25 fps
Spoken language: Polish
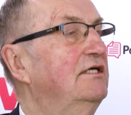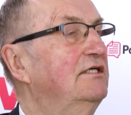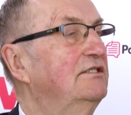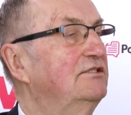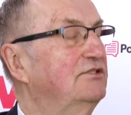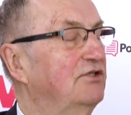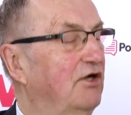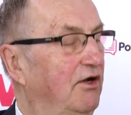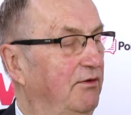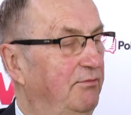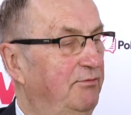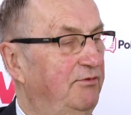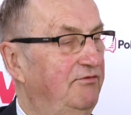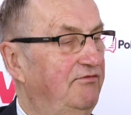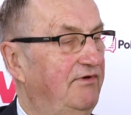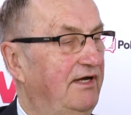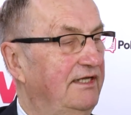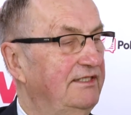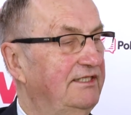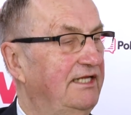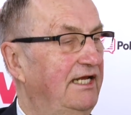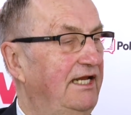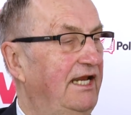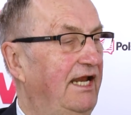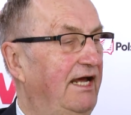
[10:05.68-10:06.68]
z
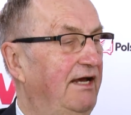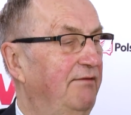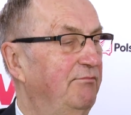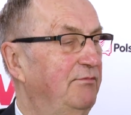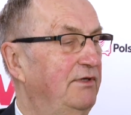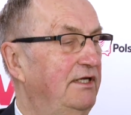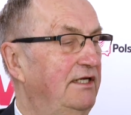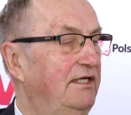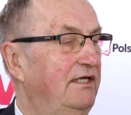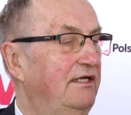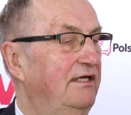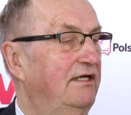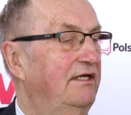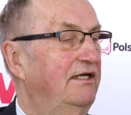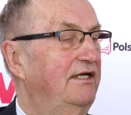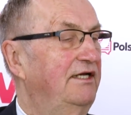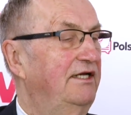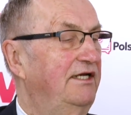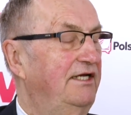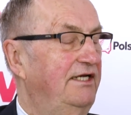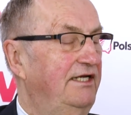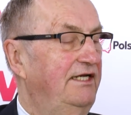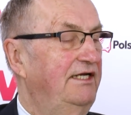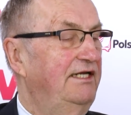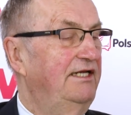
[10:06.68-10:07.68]
obywatelami
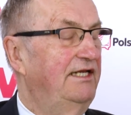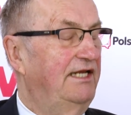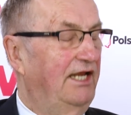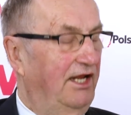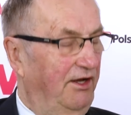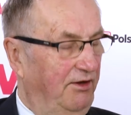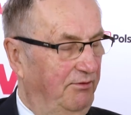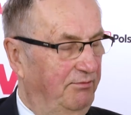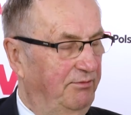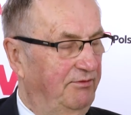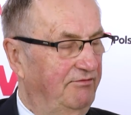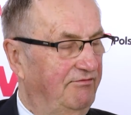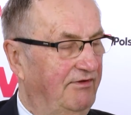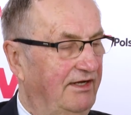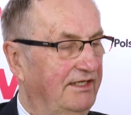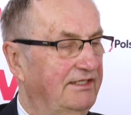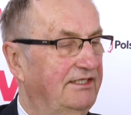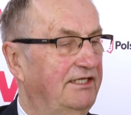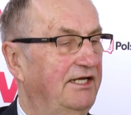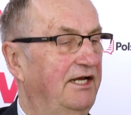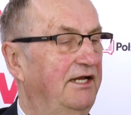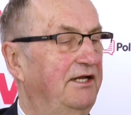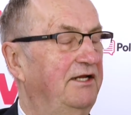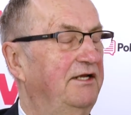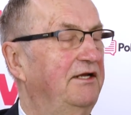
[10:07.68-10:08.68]
i dla
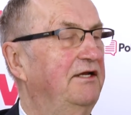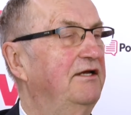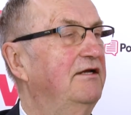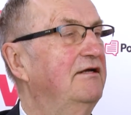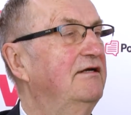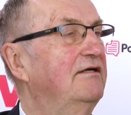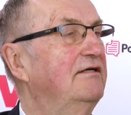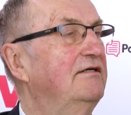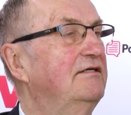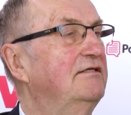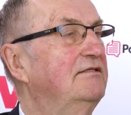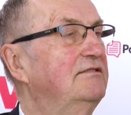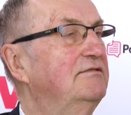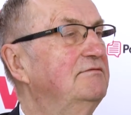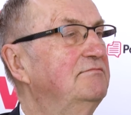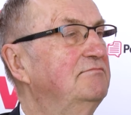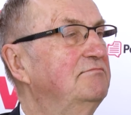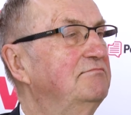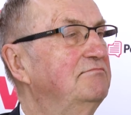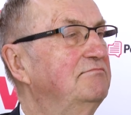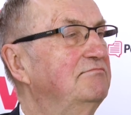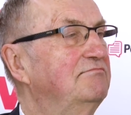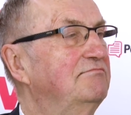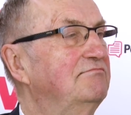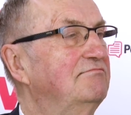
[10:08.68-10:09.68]
obywateli.
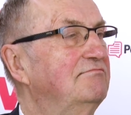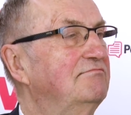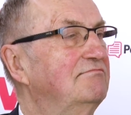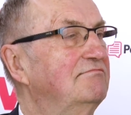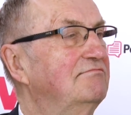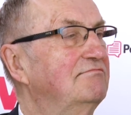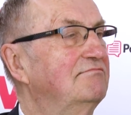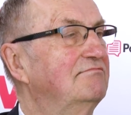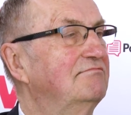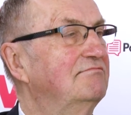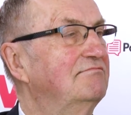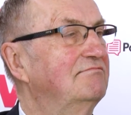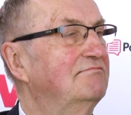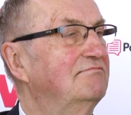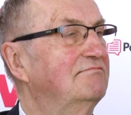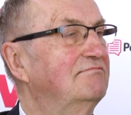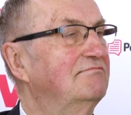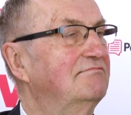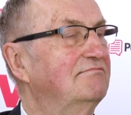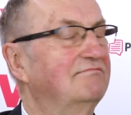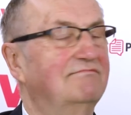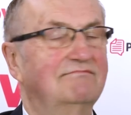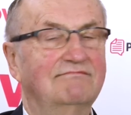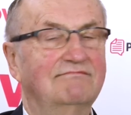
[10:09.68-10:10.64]
Bardzo Państwu dziękuję.